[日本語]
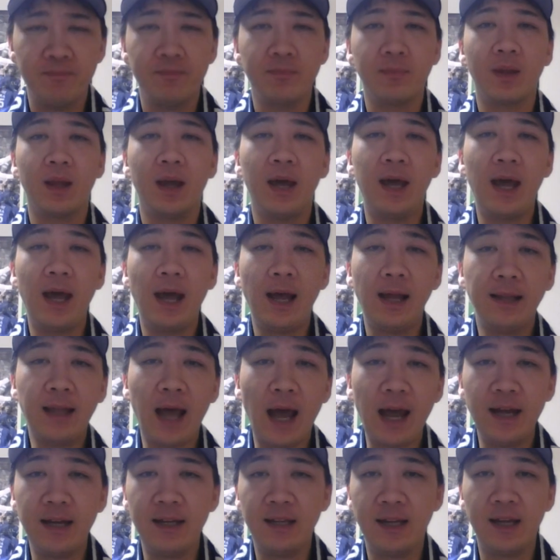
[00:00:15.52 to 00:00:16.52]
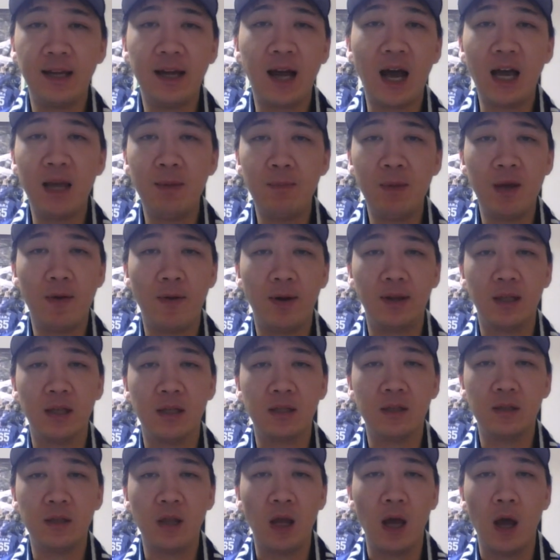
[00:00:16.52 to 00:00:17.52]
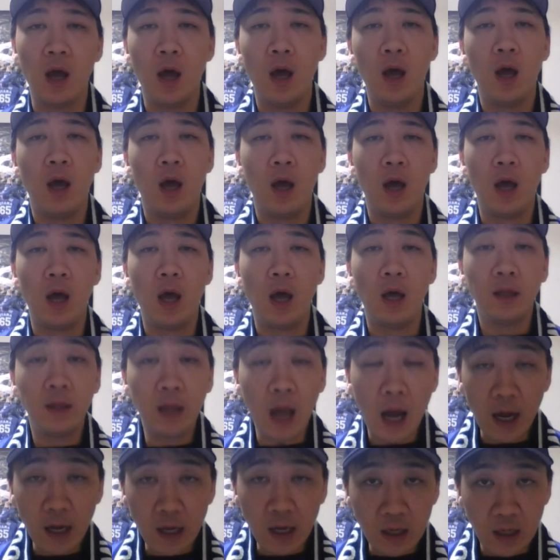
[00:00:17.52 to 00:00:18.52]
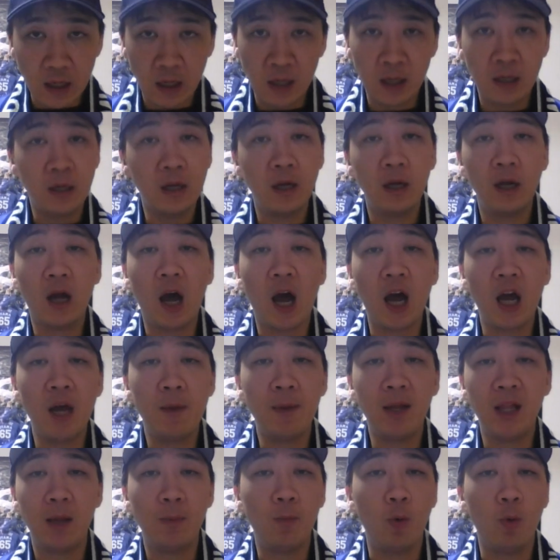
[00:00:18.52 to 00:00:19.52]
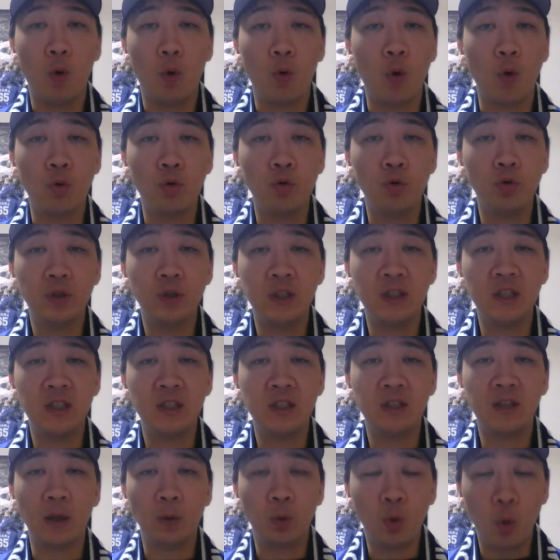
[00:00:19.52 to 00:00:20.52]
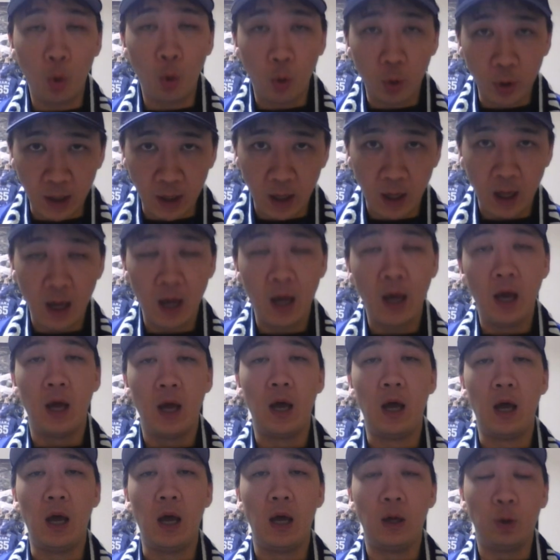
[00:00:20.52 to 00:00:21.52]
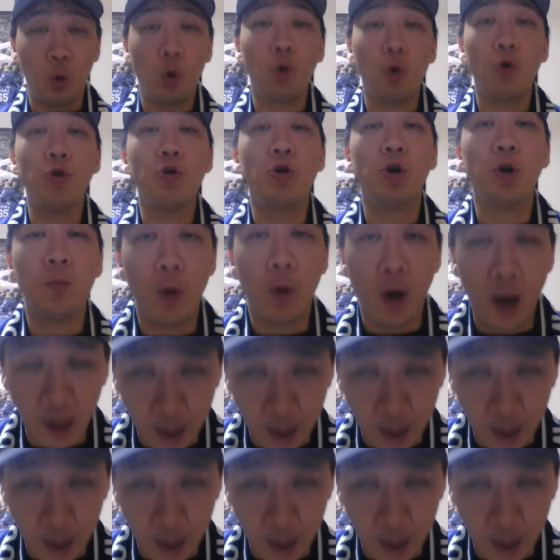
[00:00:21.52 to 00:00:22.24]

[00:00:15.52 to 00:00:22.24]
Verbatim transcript: 第2回目はですね、第1回目でも告知した通り、どこよりも早